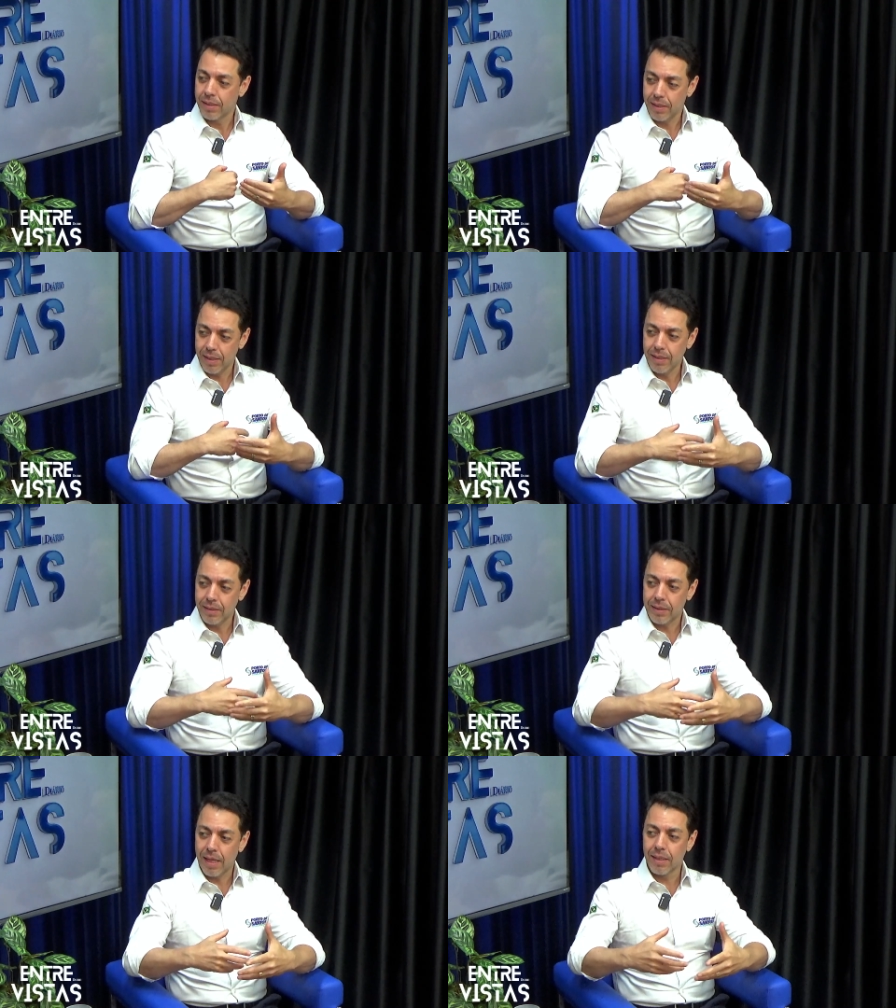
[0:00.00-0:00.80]
e
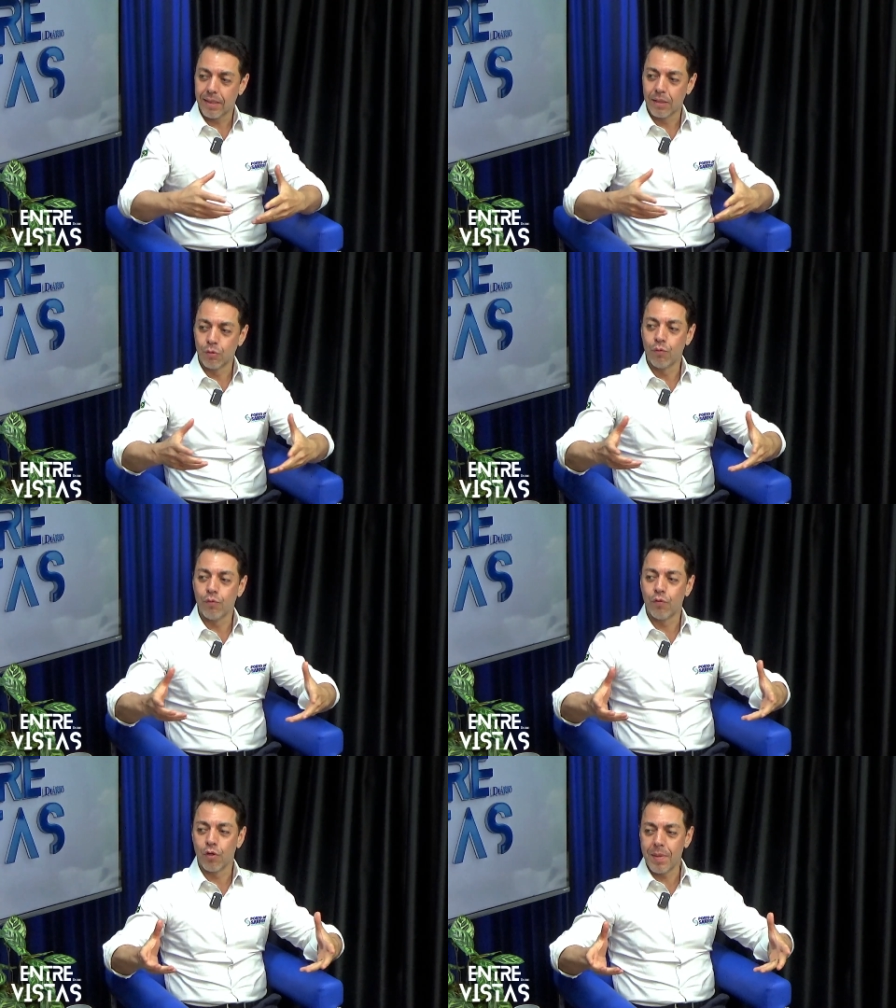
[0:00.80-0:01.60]
entenda do
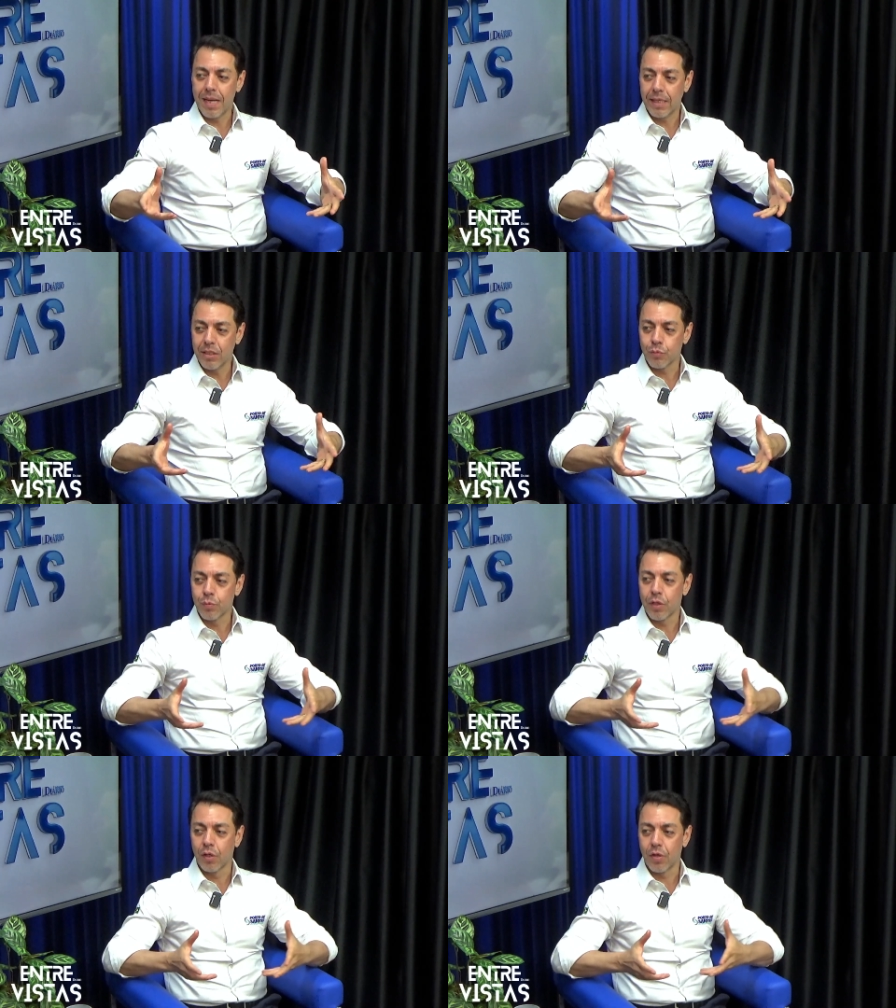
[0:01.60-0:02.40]

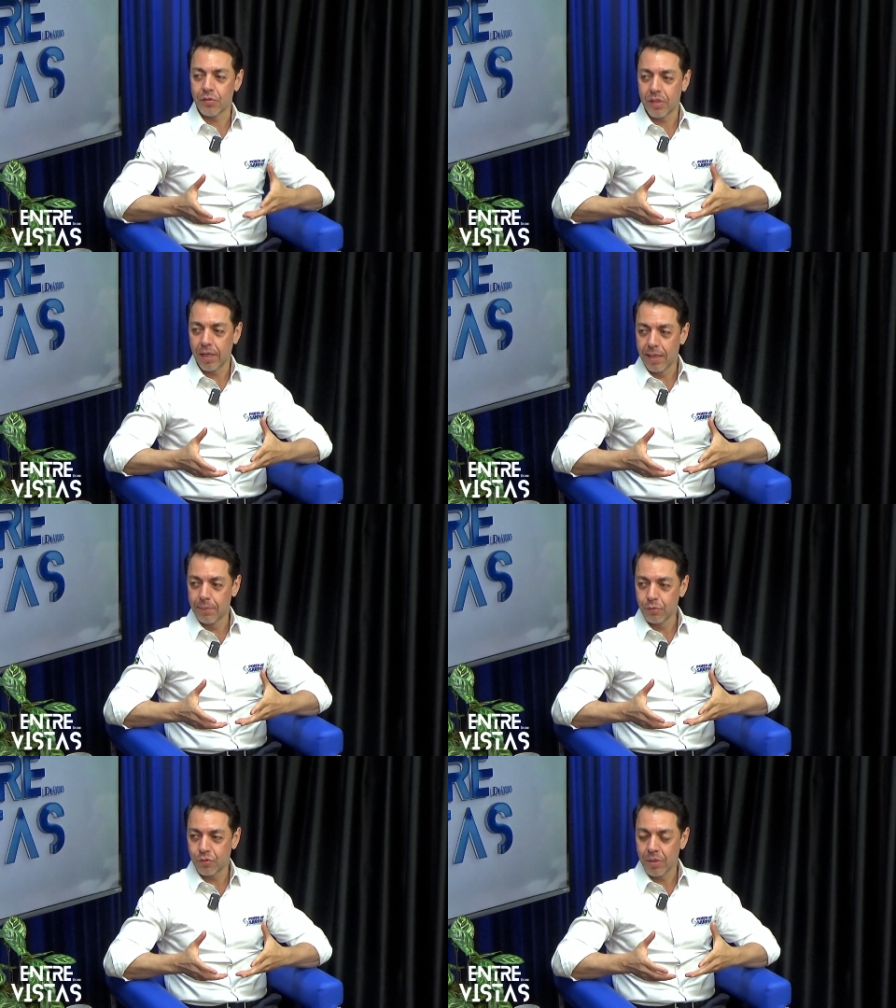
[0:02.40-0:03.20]
formalismo que nós
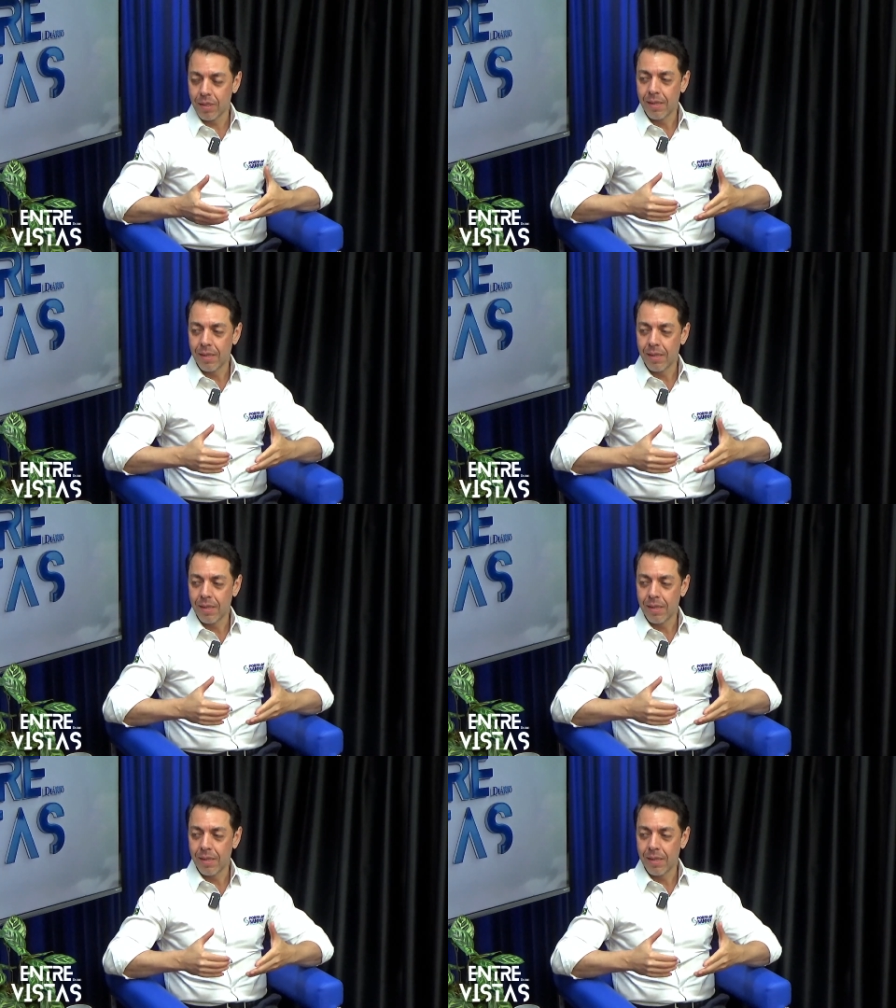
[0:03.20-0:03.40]
criamos